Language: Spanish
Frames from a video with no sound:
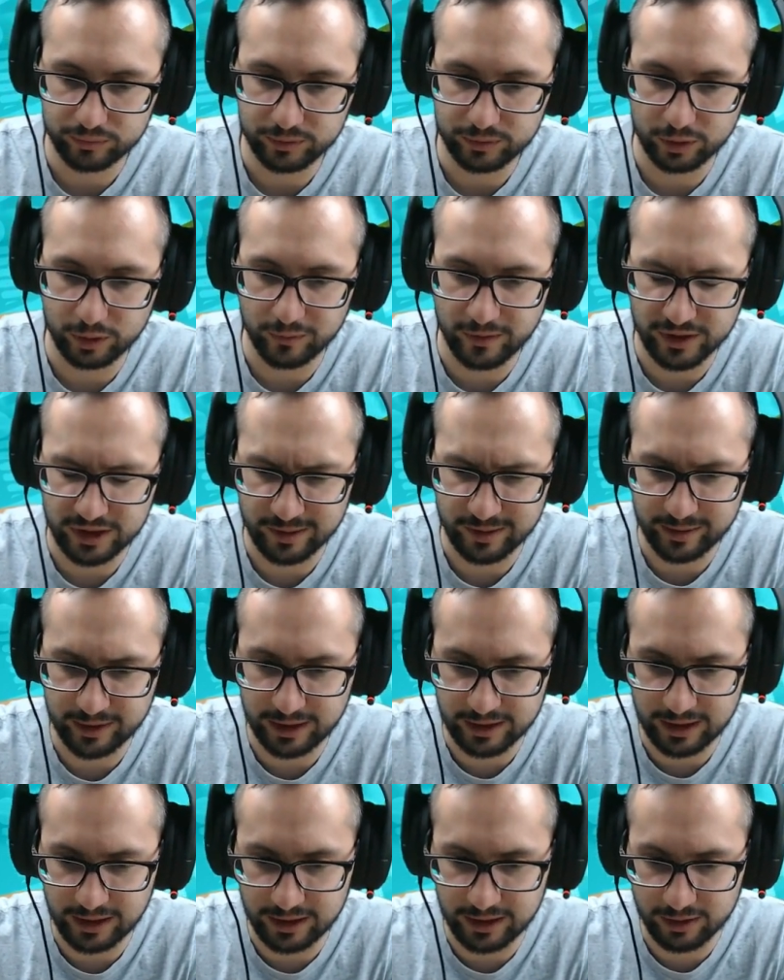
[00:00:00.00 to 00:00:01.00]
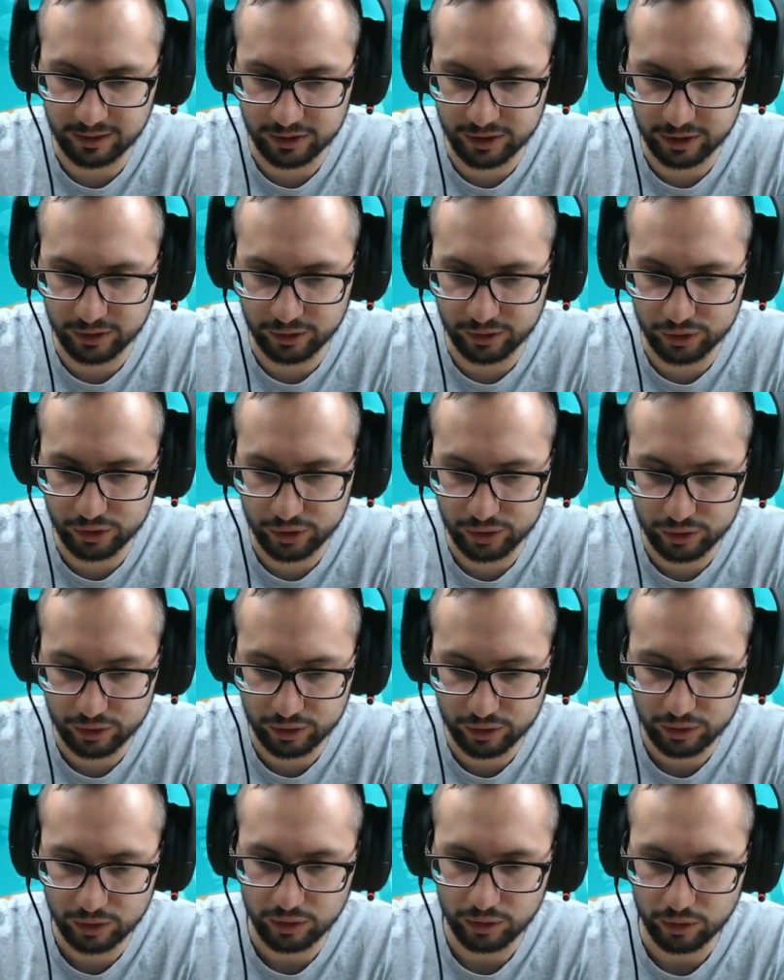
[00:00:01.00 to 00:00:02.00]
no vamos a meter ya el hielo, chicos.
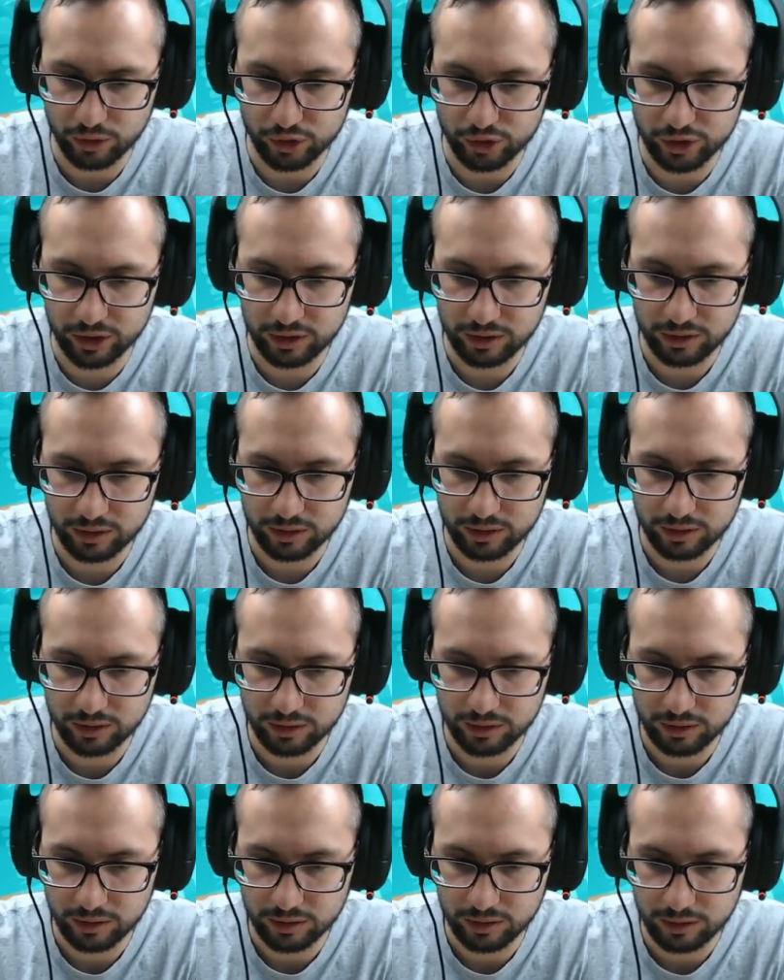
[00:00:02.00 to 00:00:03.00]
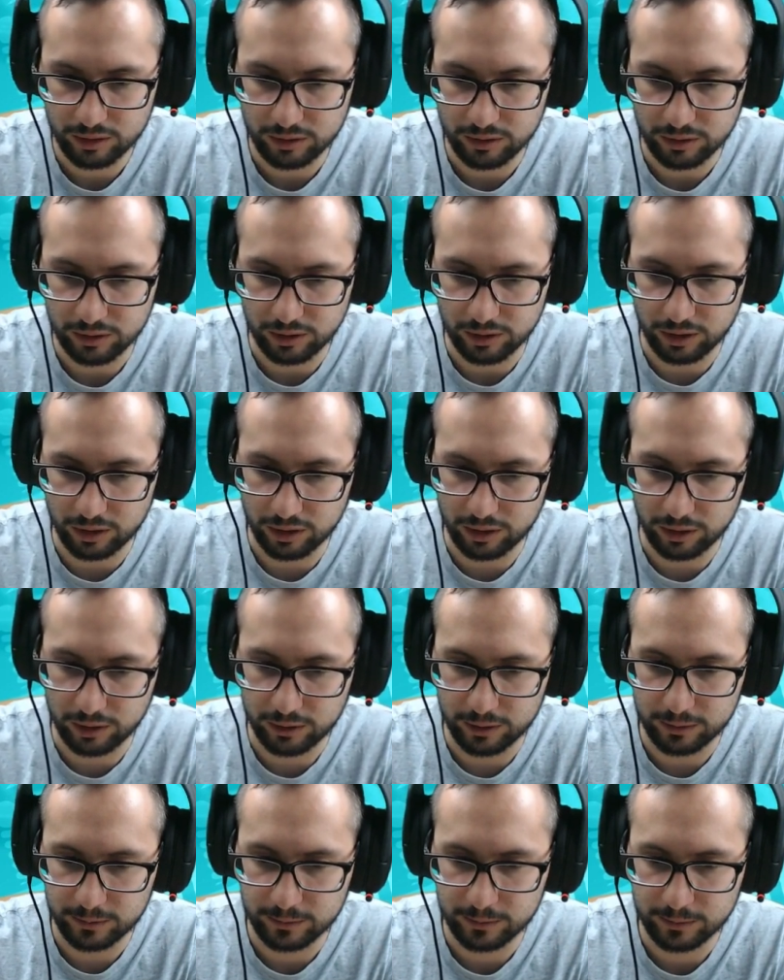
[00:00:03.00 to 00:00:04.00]
¿O sí? No, no, no.
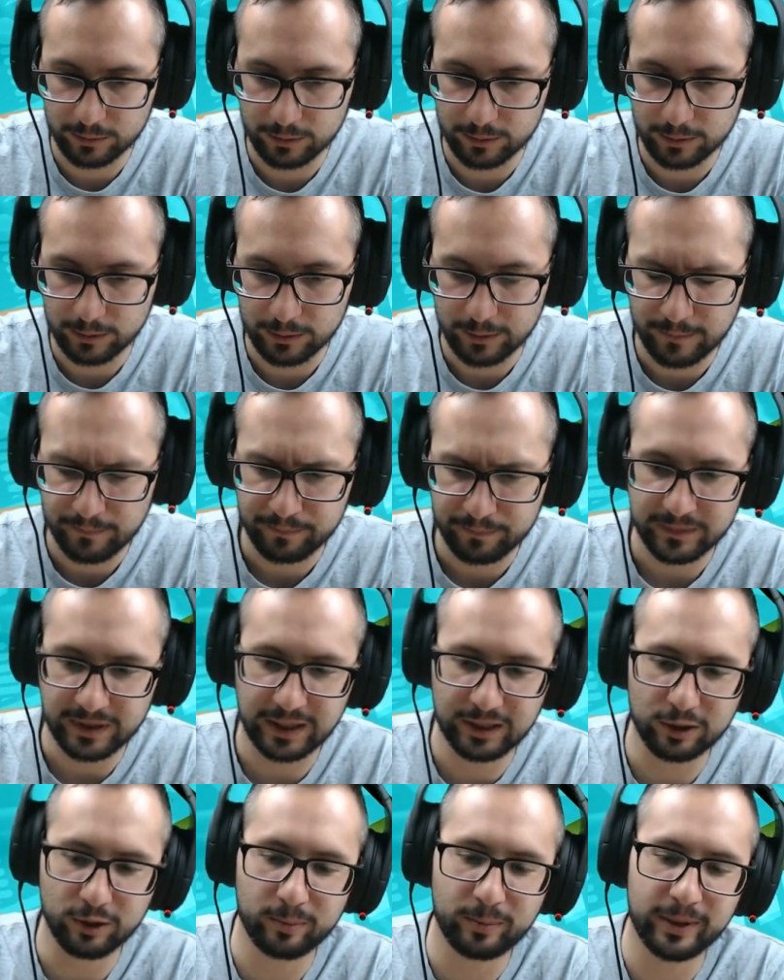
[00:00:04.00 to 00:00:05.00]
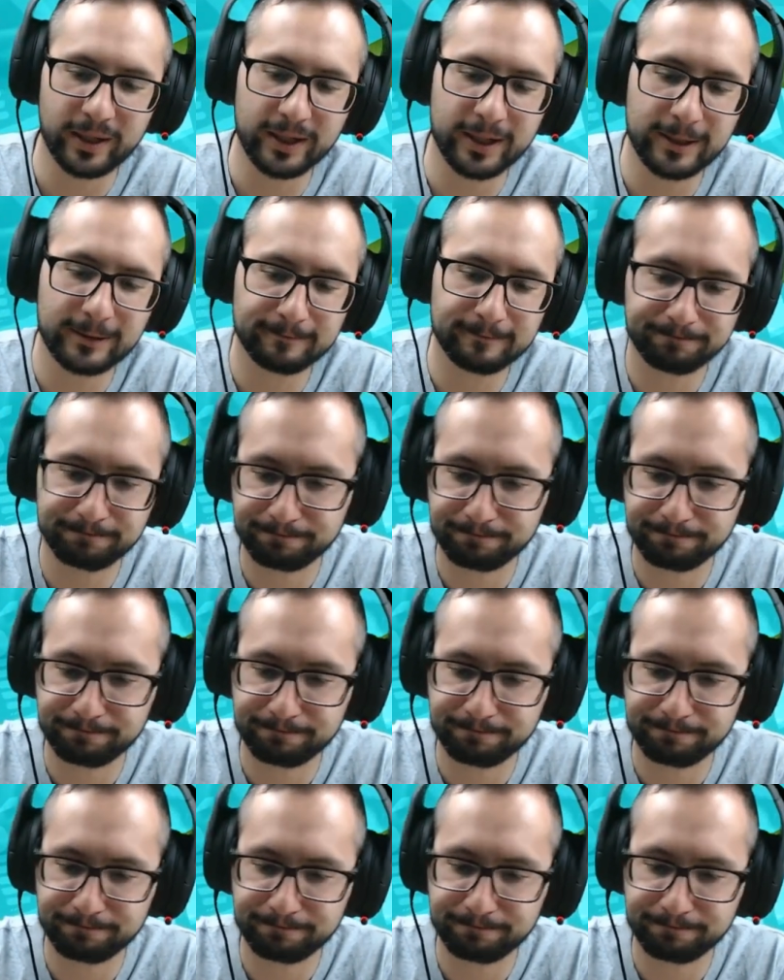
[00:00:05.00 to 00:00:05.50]
Y no pega.